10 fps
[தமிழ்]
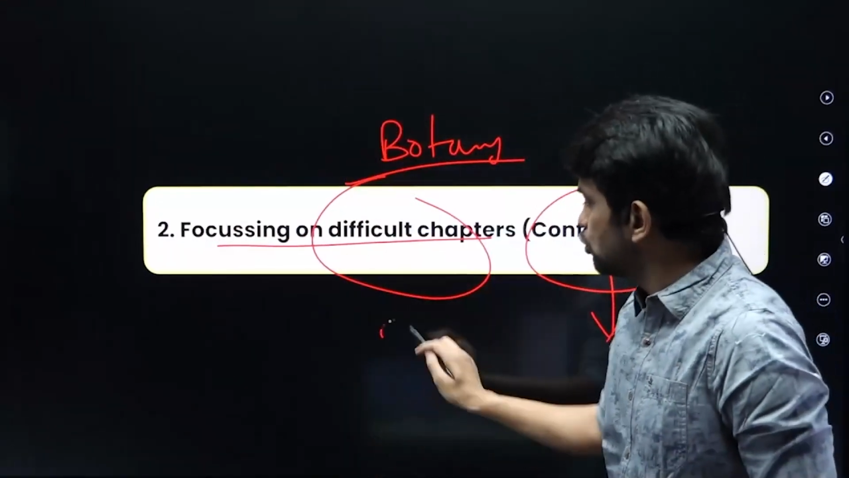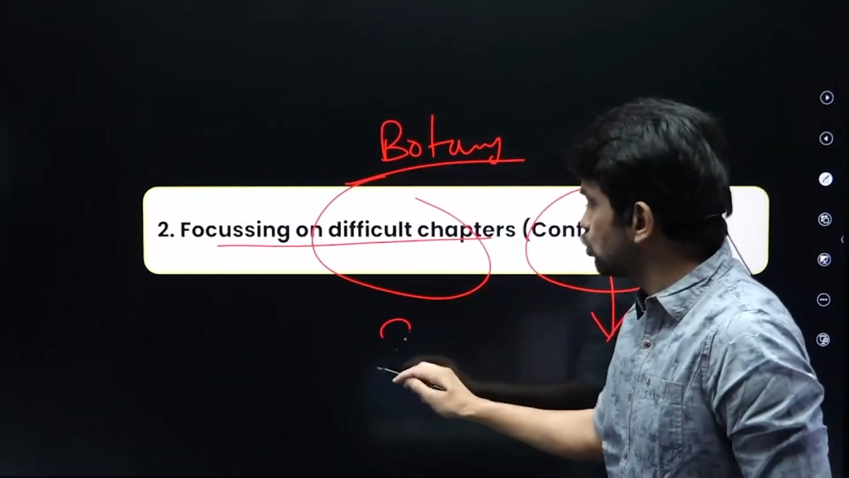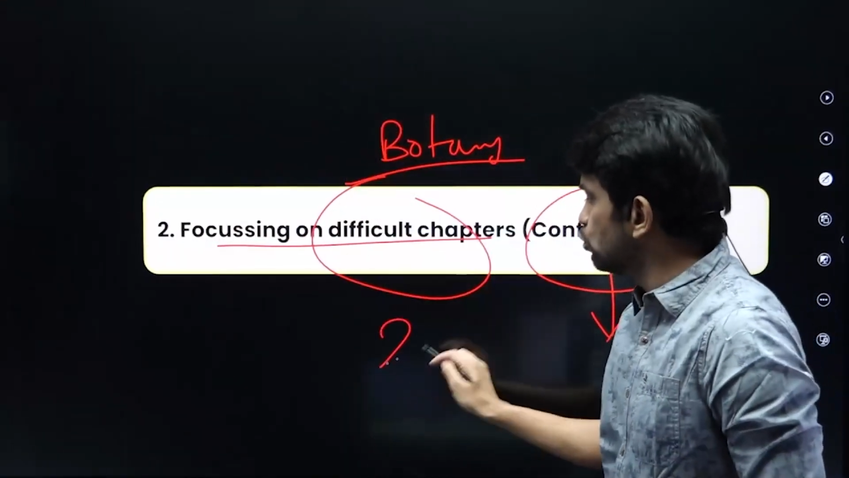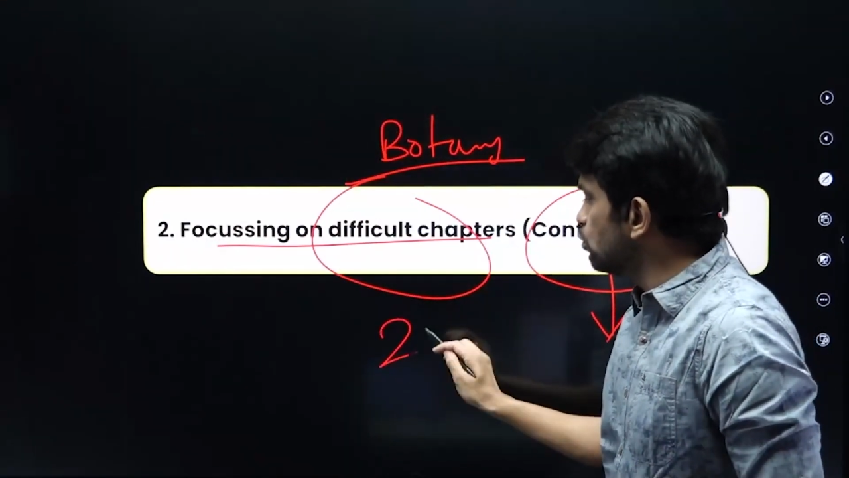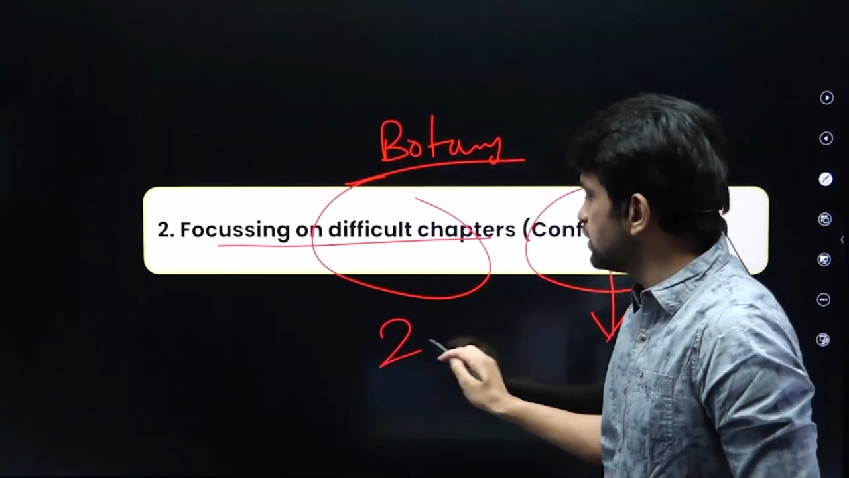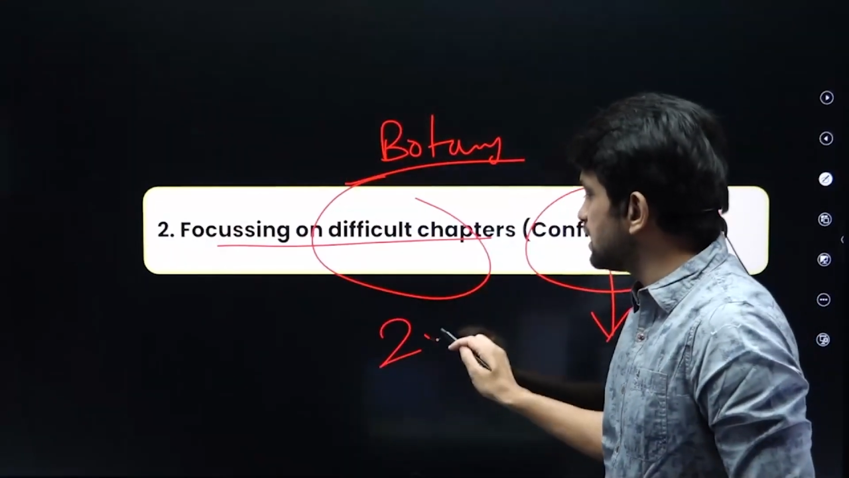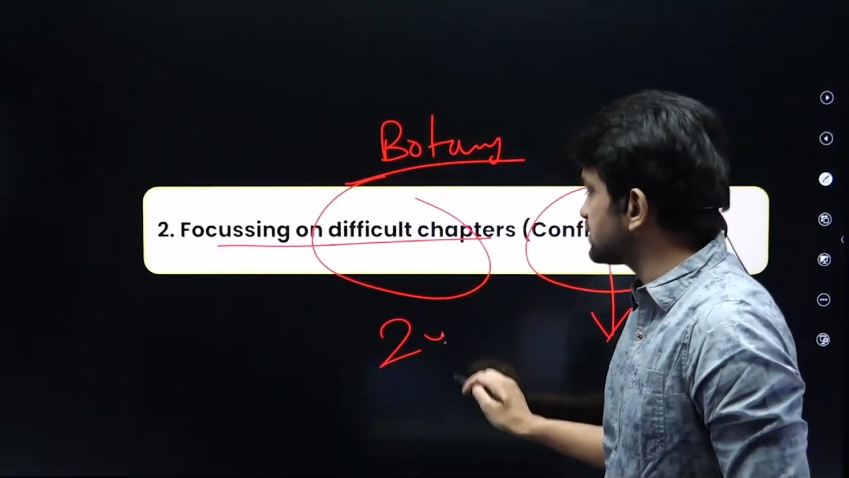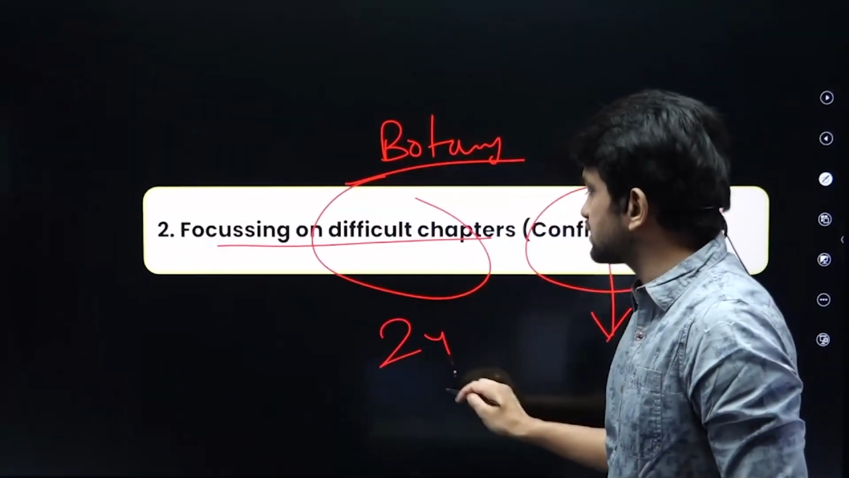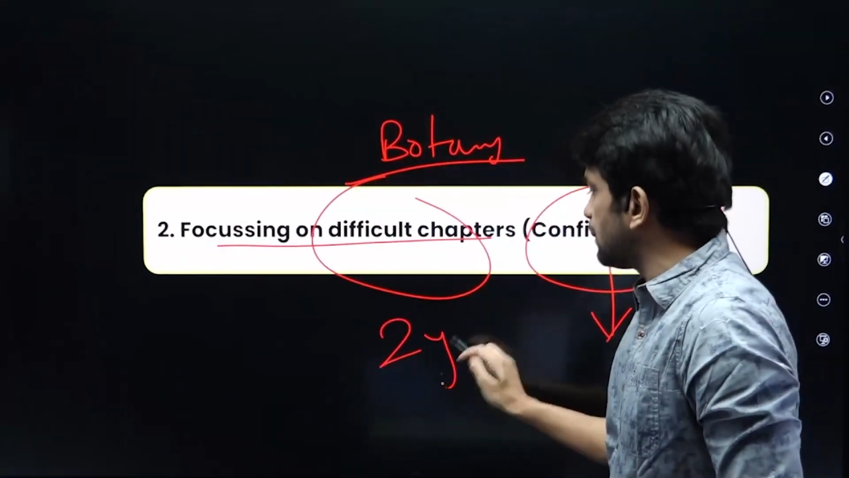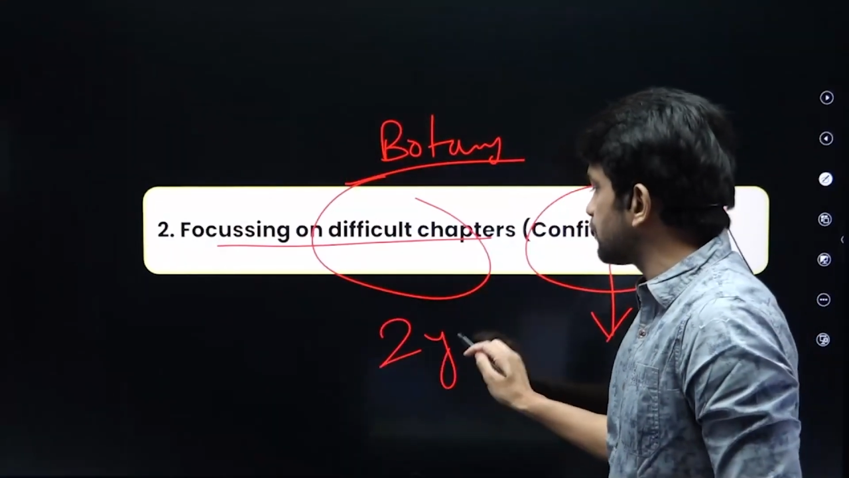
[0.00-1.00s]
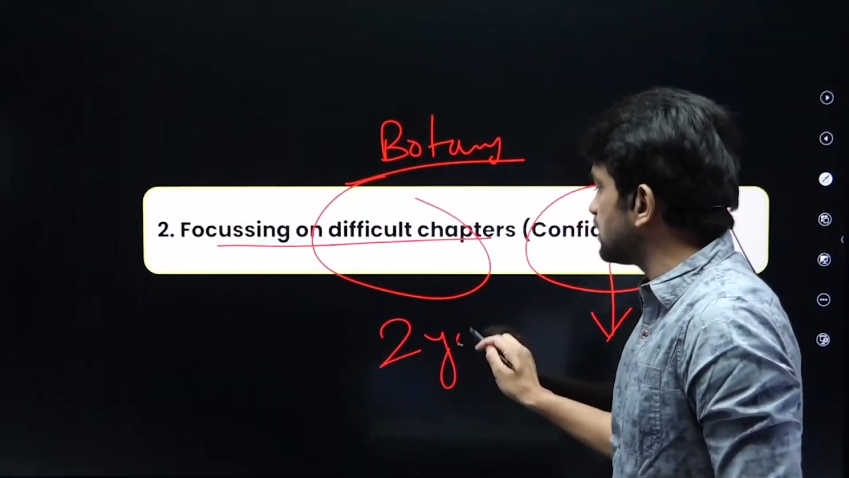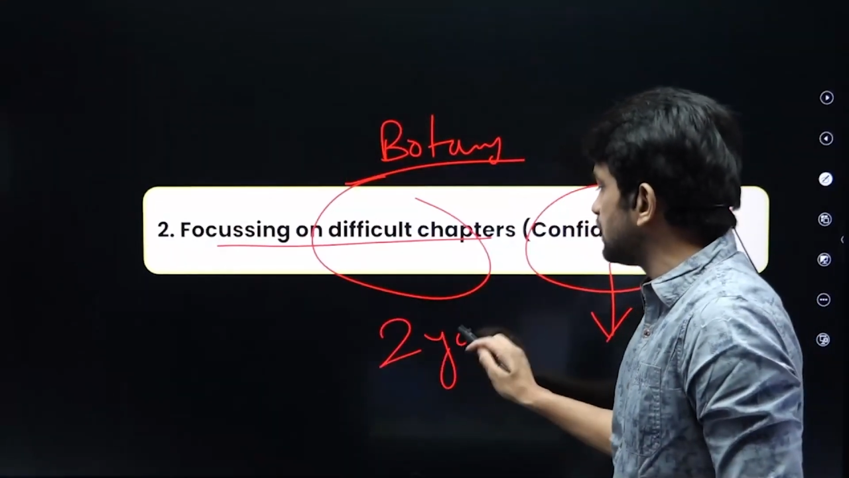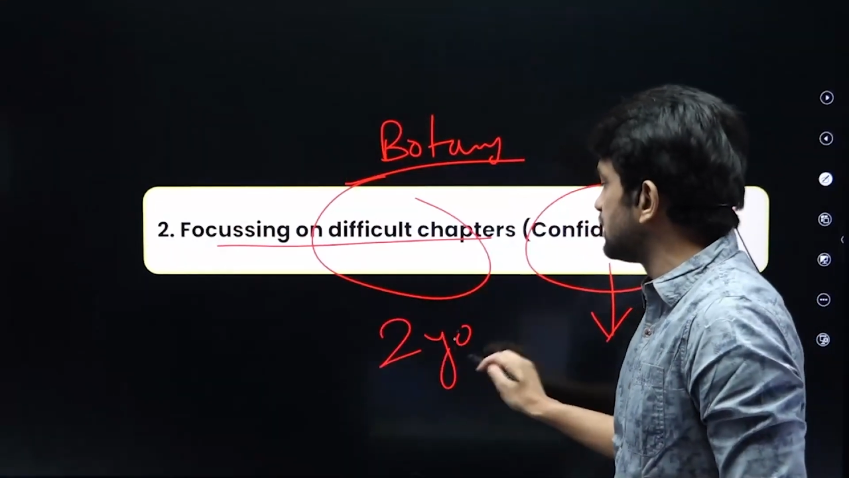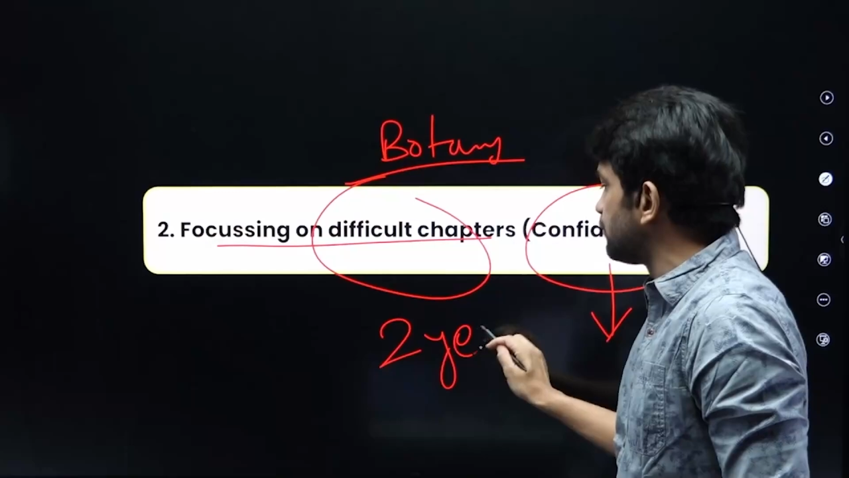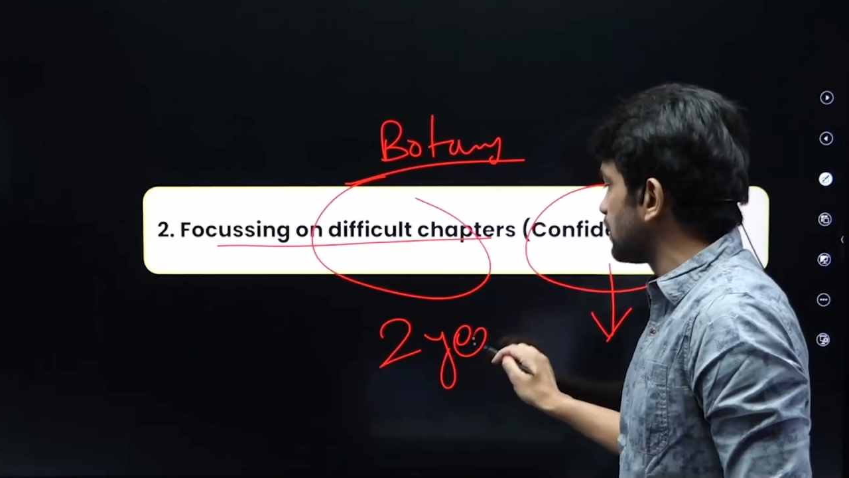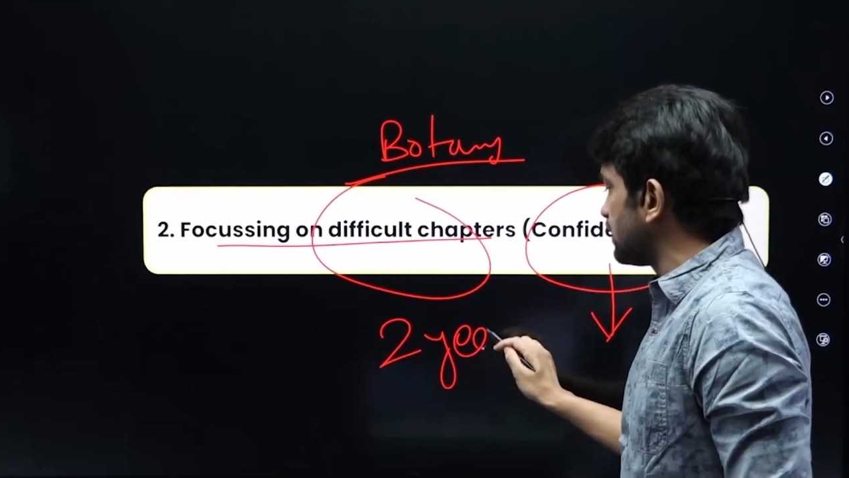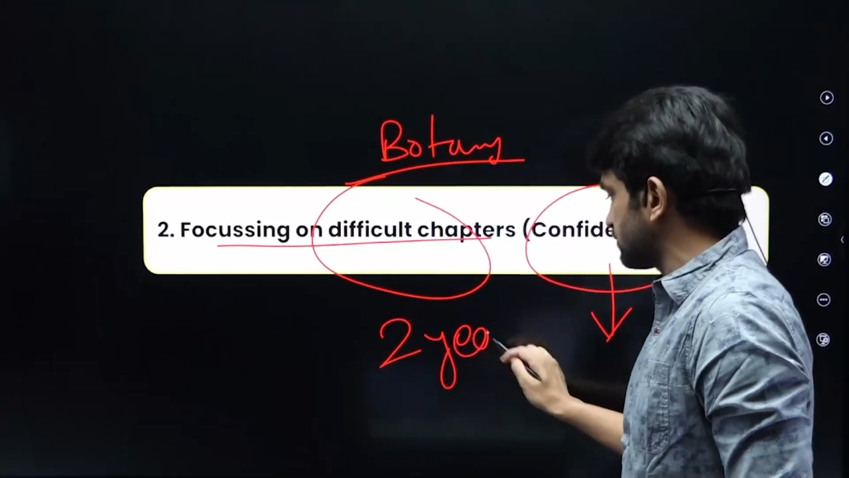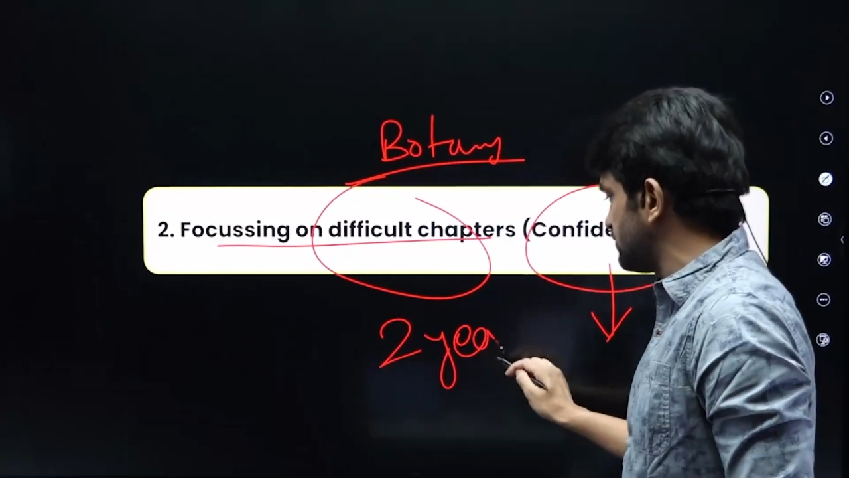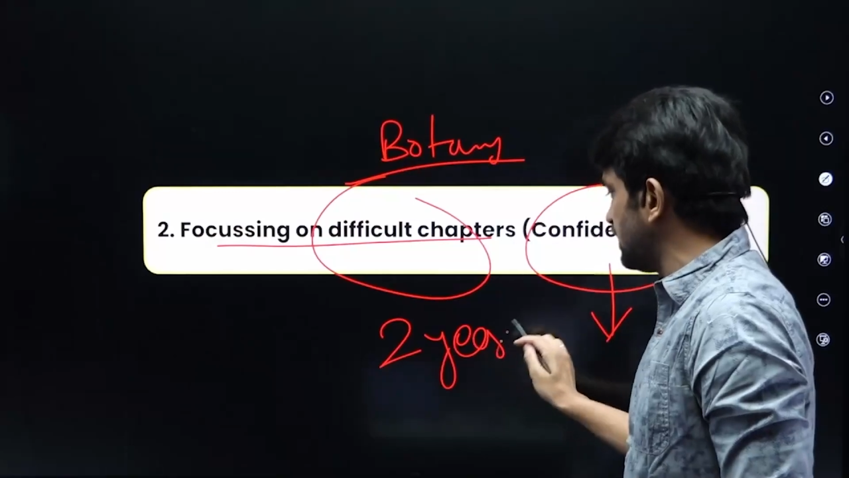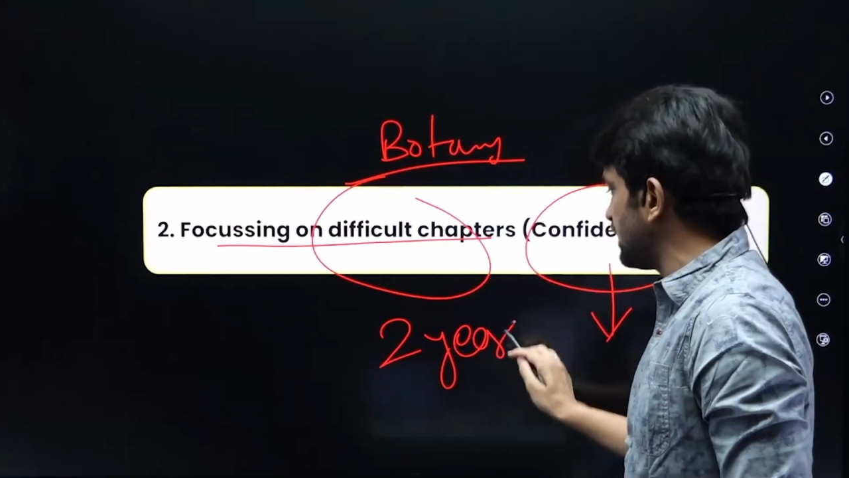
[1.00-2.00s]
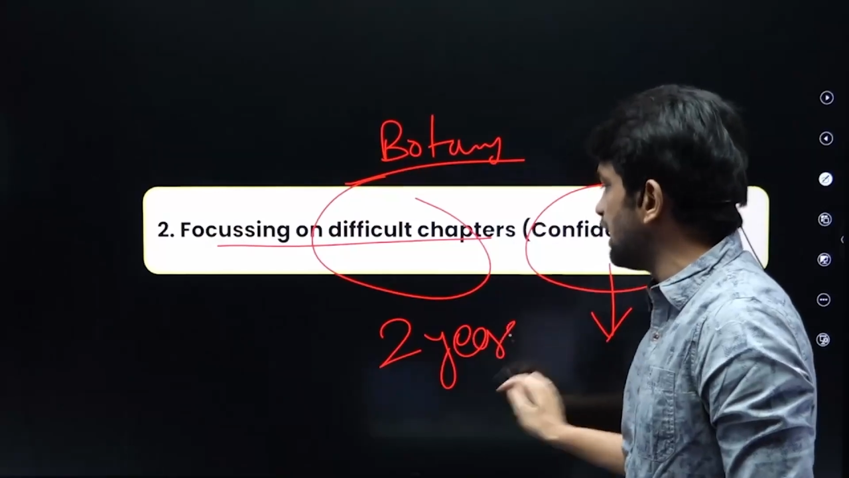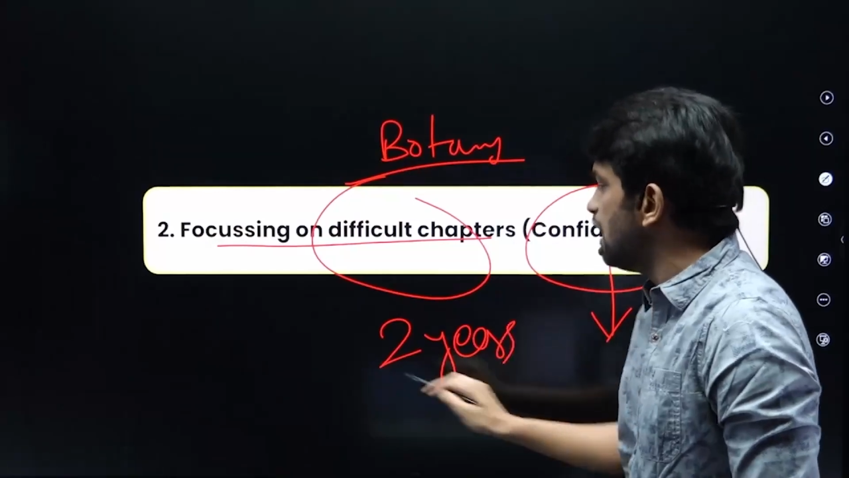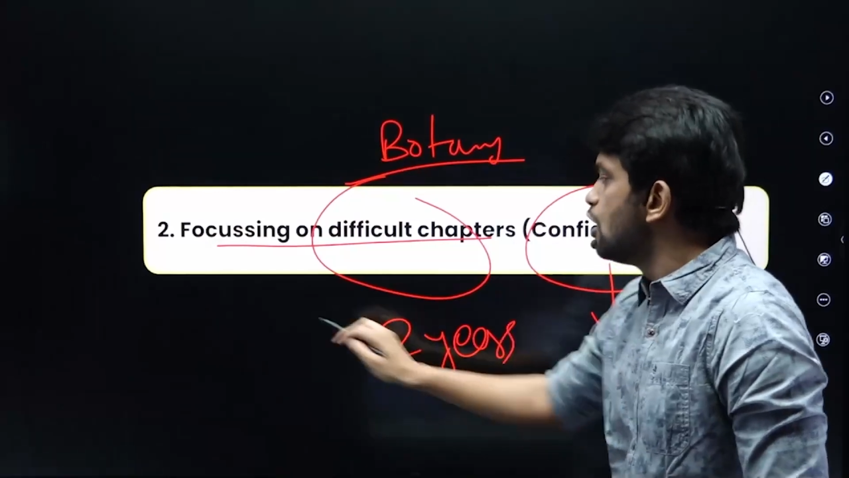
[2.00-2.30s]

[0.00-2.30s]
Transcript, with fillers: டூ இயர்ஸ்க்கு அப்புறம் தான் எழுத போற இல்லைனா